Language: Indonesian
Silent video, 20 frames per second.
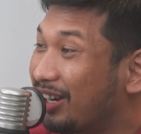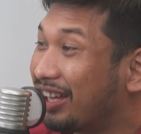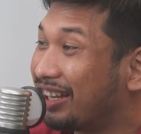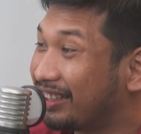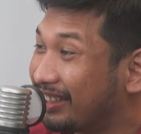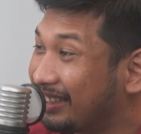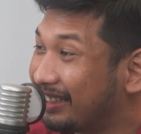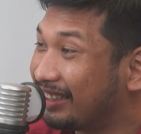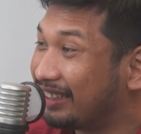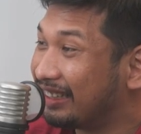lu
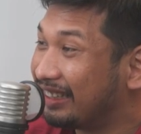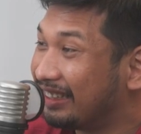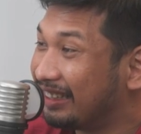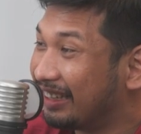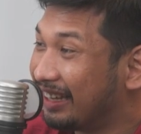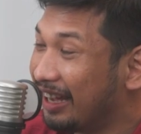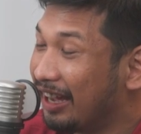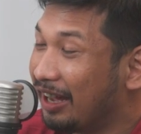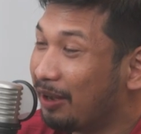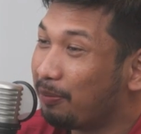lagi.
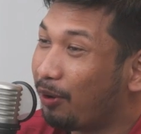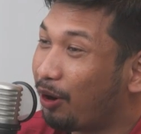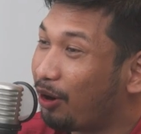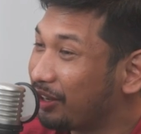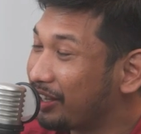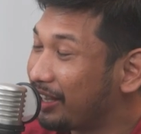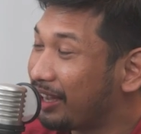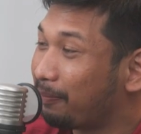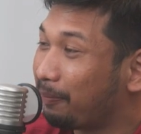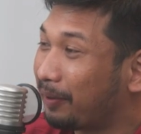
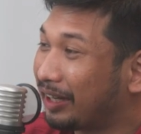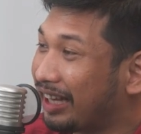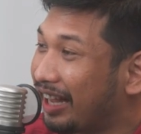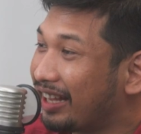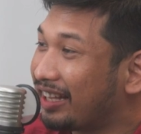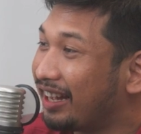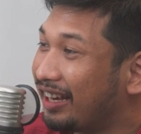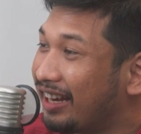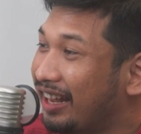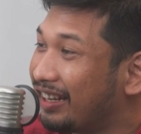Pokoknya
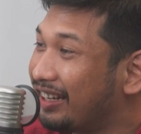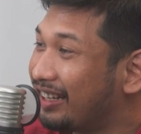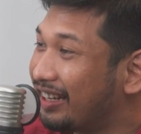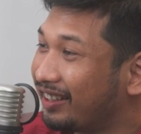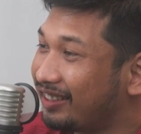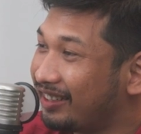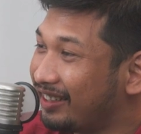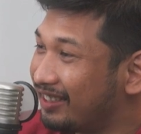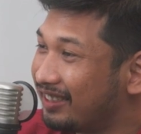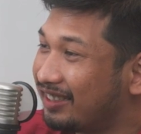pertanyaan dari
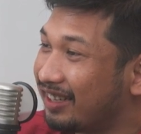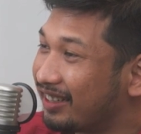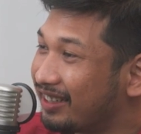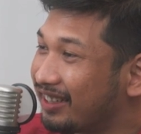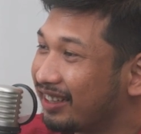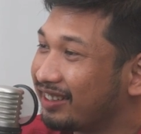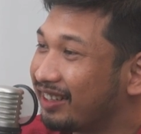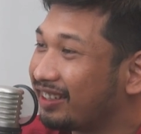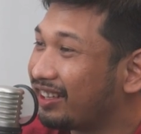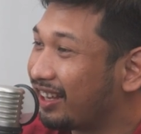netizen
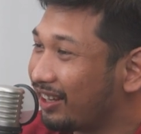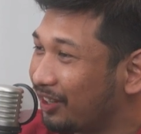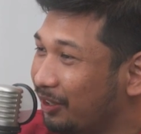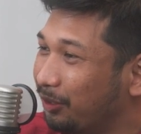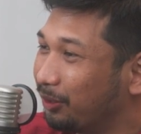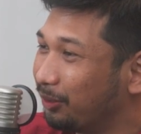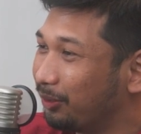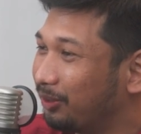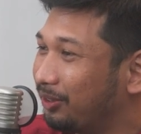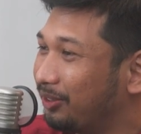yang tentang
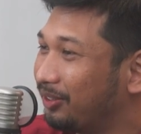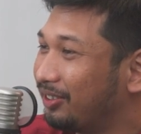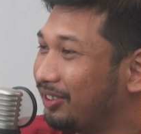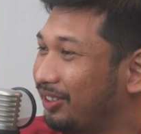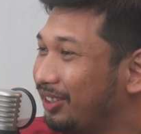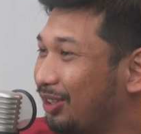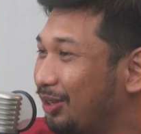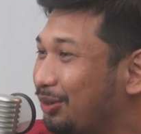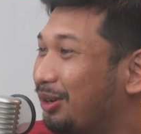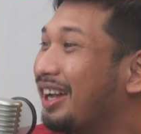lu,
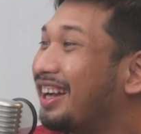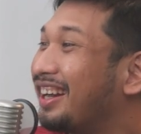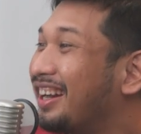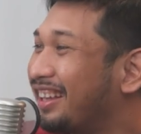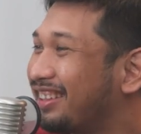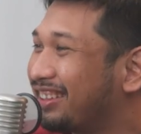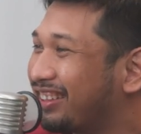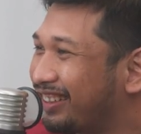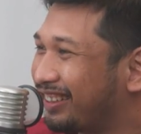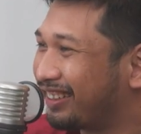itu gue yang
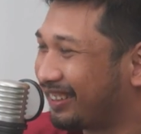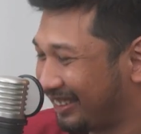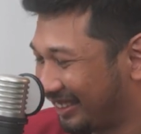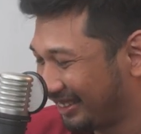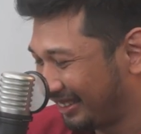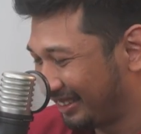nanya.